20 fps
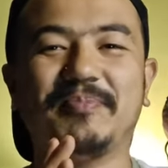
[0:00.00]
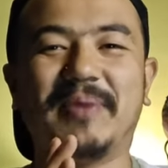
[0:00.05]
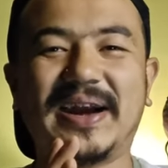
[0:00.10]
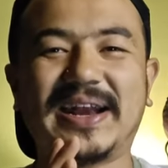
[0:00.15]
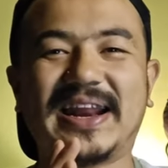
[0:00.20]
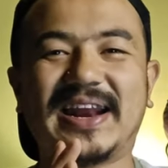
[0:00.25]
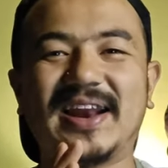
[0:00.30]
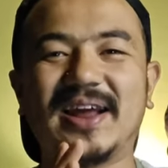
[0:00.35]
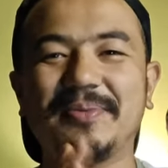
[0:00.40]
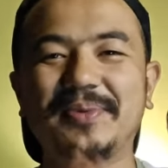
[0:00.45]

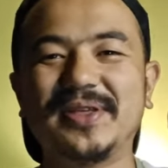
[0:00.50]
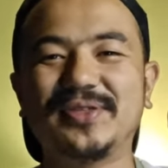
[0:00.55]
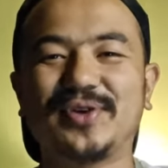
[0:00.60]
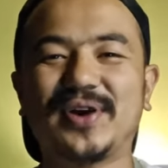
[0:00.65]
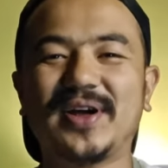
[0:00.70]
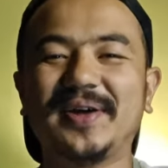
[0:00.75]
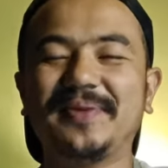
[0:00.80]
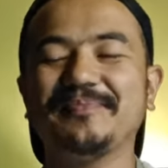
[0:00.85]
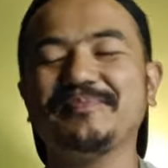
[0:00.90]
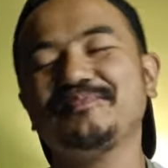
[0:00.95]
बेटर ना अभी
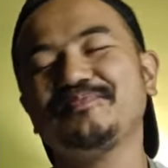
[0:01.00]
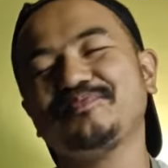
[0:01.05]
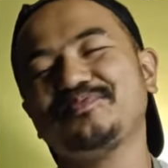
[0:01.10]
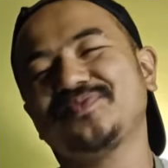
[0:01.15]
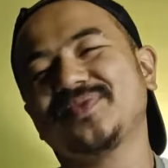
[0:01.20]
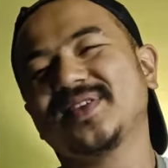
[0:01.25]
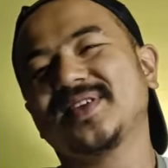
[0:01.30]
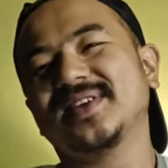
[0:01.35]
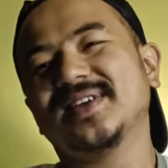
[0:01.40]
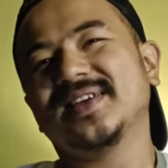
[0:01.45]
थोड़ा
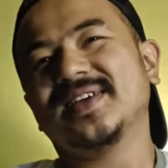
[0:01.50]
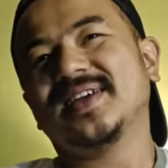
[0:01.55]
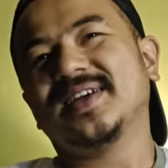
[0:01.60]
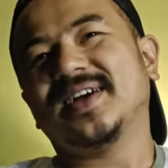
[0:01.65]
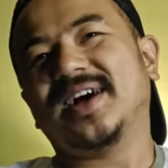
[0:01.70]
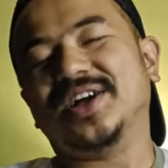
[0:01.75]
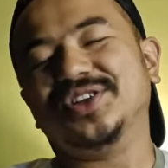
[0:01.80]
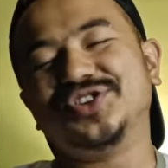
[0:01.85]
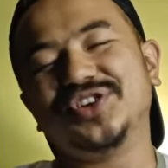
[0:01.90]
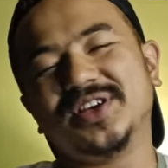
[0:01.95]

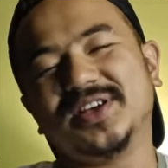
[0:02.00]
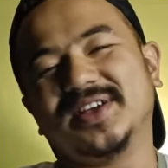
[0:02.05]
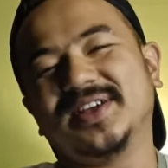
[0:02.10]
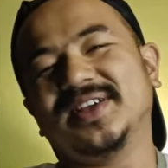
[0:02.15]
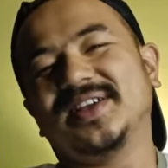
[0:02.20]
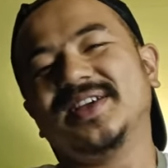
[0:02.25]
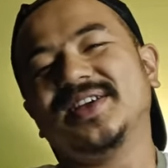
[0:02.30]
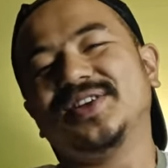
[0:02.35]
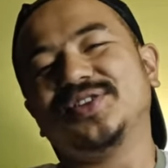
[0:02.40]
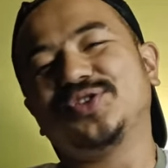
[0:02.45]
हाँ जी
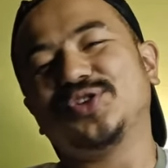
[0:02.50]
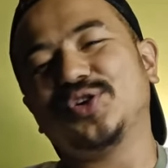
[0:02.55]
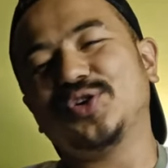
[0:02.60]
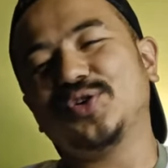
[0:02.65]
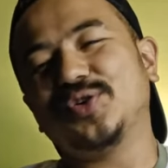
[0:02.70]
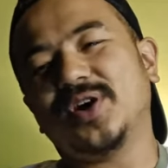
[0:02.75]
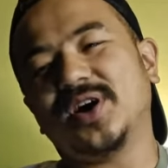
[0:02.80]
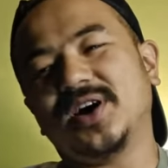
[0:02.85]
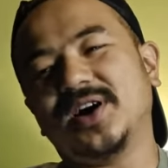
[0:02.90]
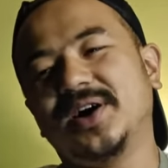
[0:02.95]
तो
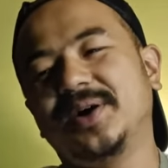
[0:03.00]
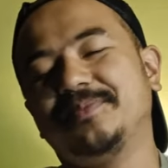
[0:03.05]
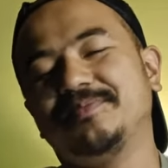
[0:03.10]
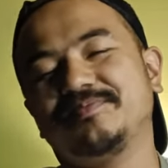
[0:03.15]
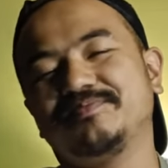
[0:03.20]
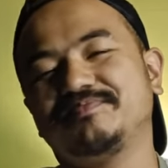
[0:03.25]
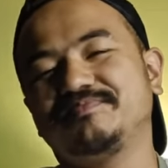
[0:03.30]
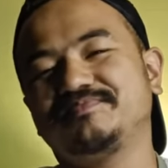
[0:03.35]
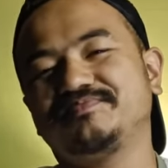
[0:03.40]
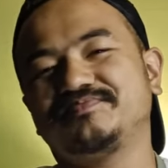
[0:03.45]
आ,
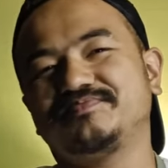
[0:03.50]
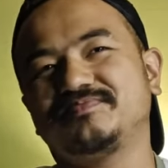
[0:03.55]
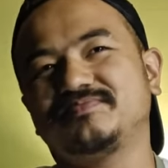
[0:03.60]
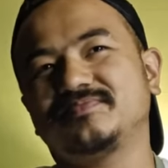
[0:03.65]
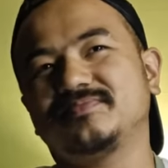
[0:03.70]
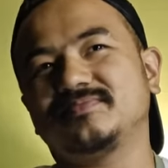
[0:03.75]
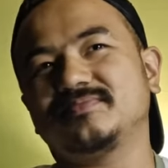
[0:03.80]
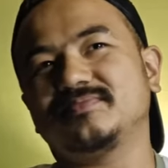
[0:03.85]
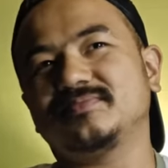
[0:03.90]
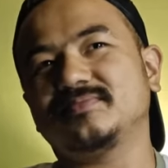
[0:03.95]

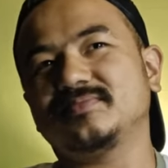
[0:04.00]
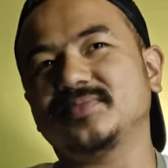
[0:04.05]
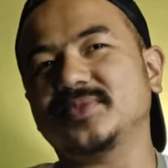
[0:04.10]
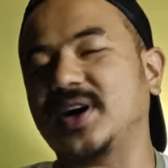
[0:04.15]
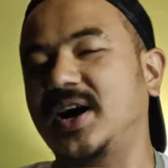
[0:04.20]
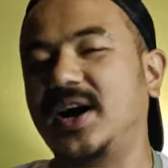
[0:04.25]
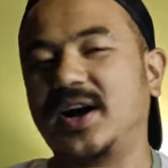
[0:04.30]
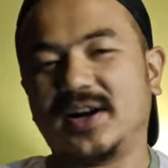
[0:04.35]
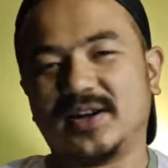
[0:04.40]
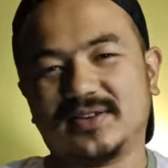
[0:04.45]

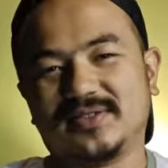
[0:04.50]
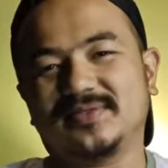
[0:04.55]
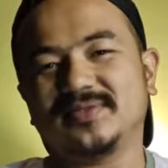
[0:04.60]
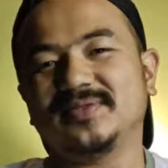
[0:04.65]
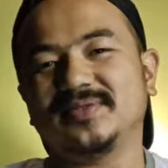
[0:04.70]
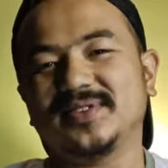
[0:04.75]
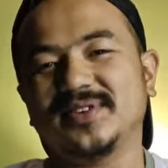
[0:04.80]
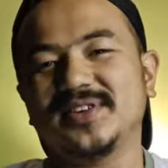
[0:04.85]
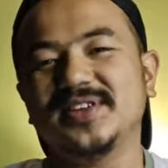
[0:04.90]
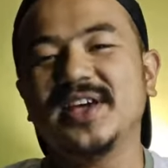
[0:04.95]
हाँ
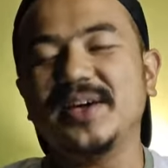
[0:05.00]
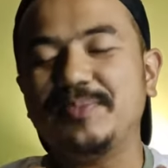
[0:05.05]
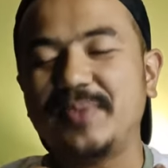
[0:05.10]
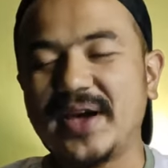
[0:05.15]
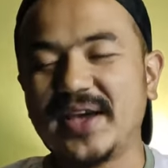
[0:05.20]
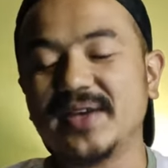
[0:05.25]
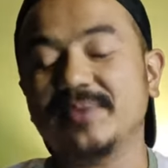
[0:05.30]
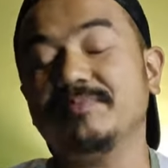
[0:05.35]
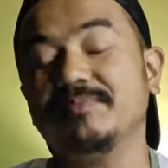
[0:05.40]
ये मैं